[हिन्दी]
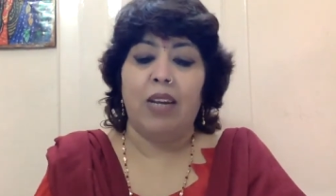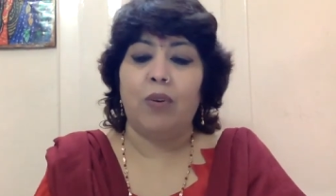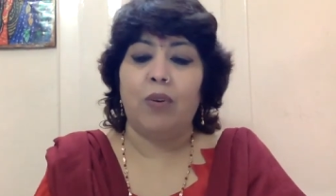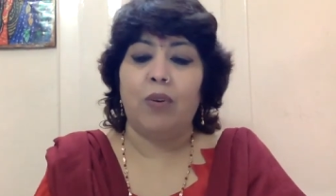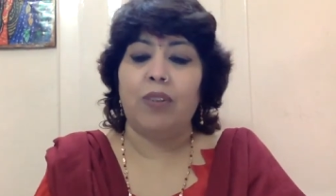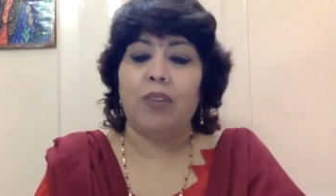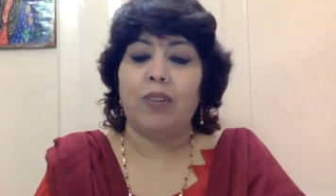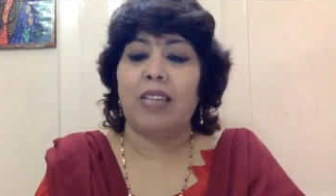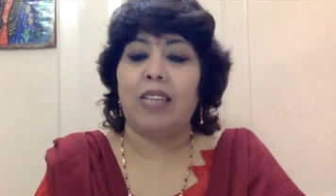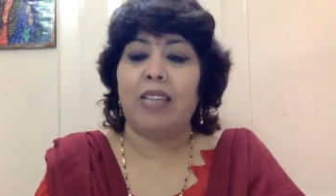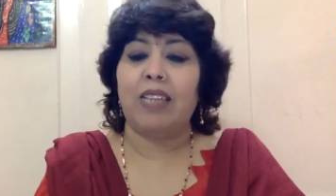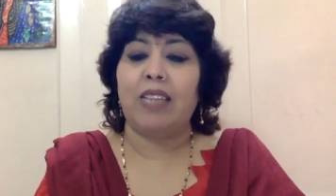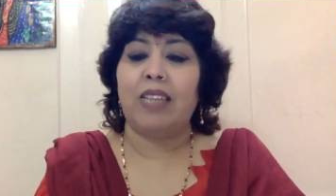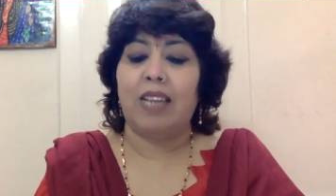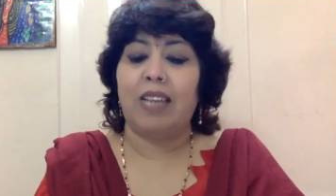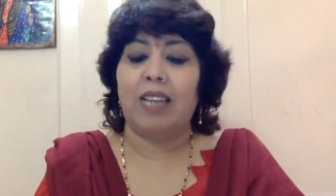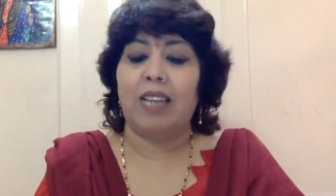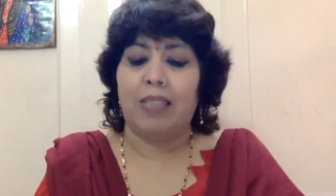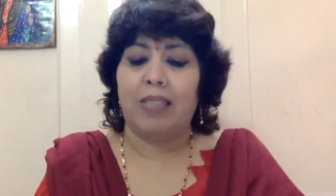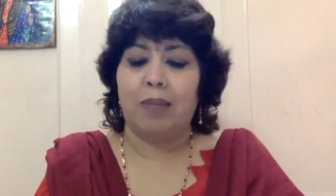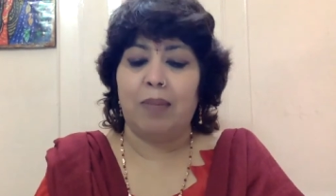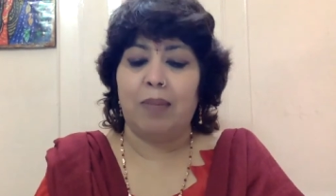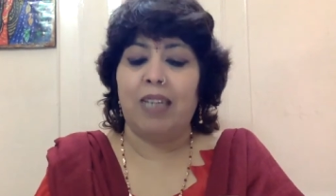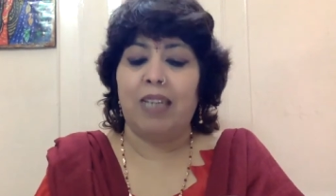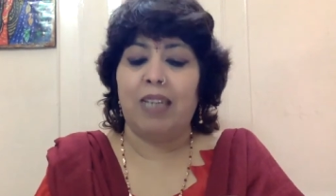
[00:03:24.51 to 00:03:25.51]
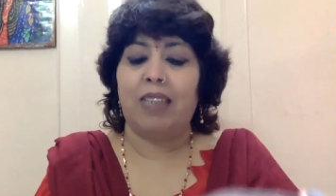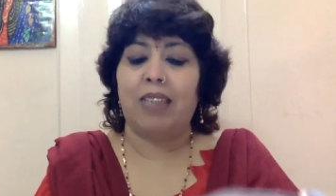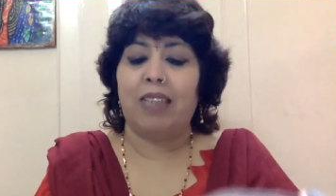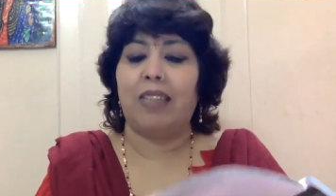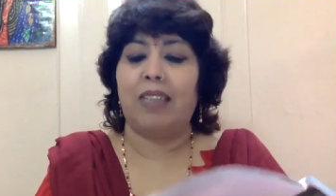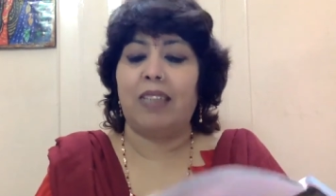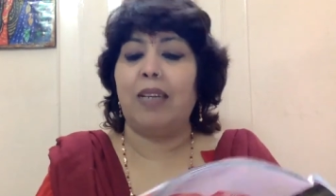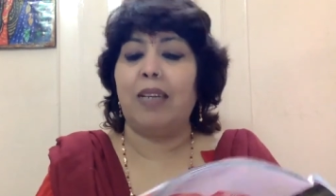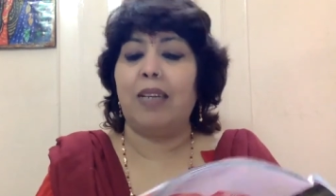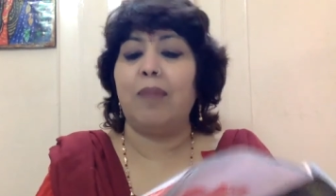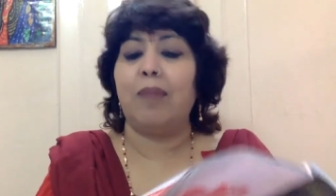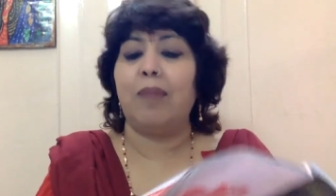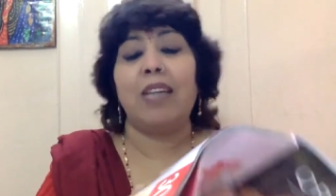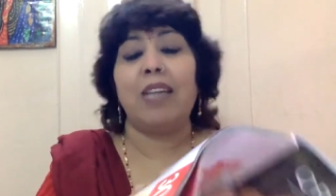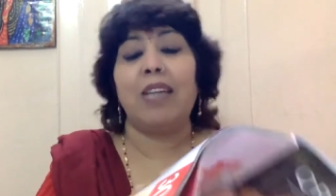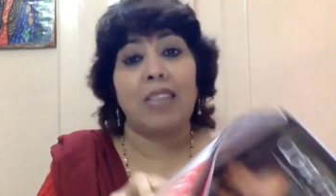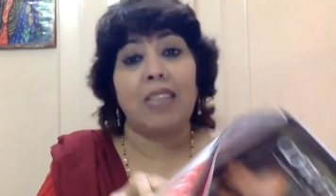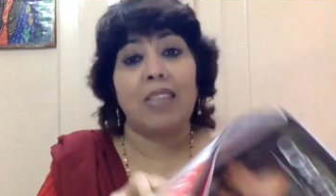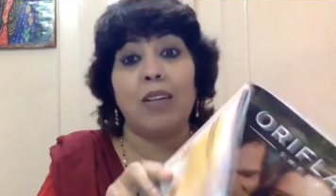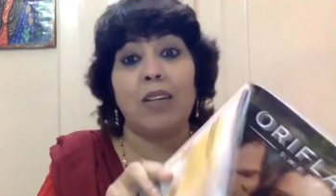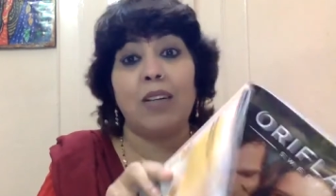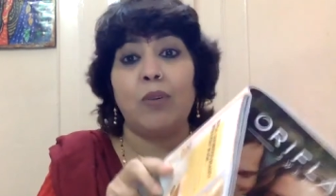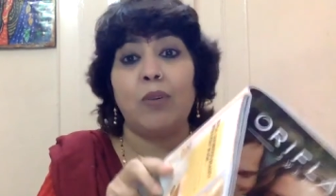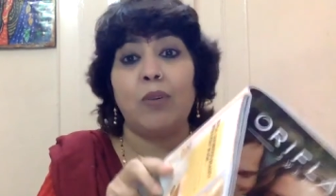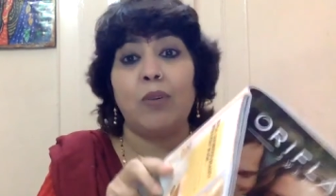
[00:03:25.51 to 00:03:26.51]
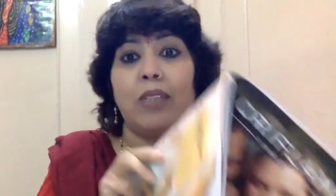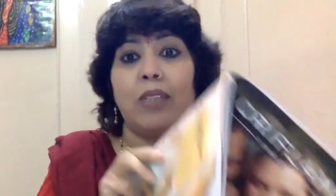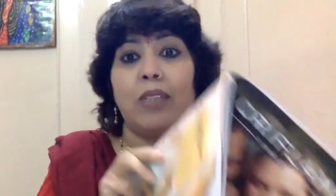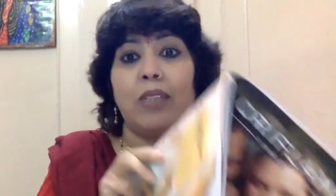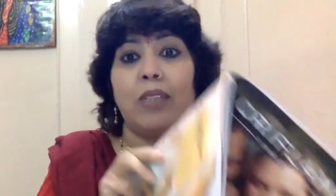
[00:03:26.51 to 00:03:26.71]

उसके साथ हमारा थर्टी ये सारा कुछ थर्टी